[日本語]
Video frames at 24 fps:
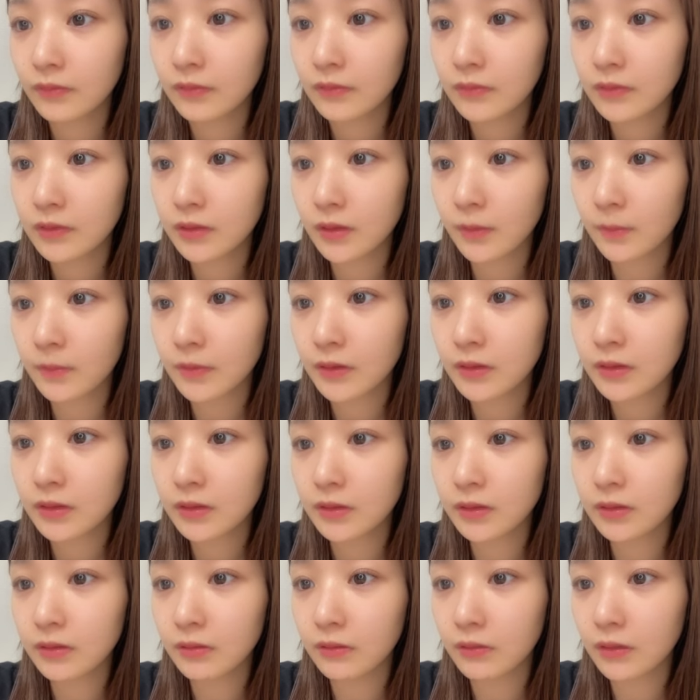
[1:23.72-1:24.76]
寂
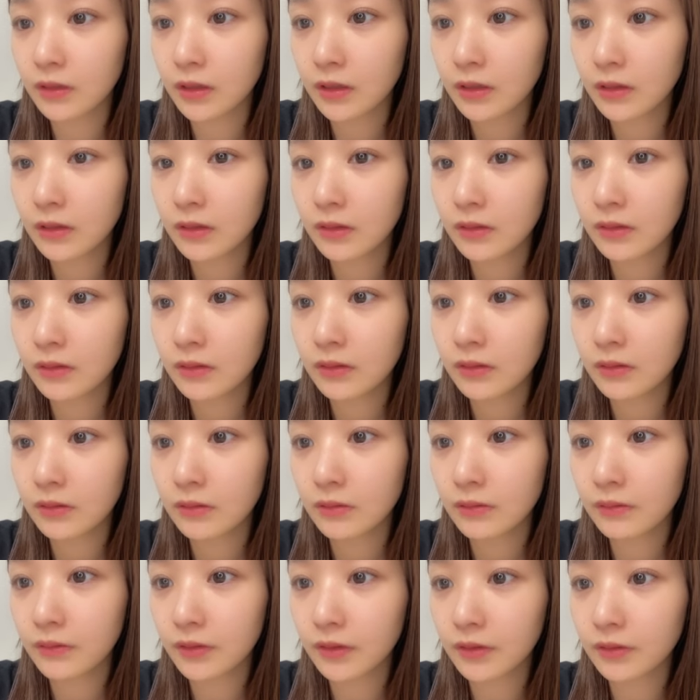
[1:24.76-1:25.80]
しいよね
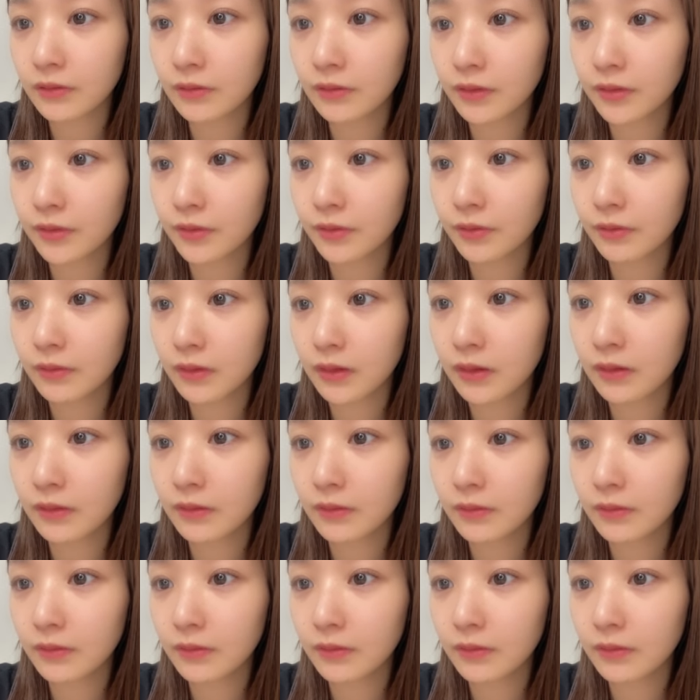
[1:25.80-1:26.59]
ファンの人は。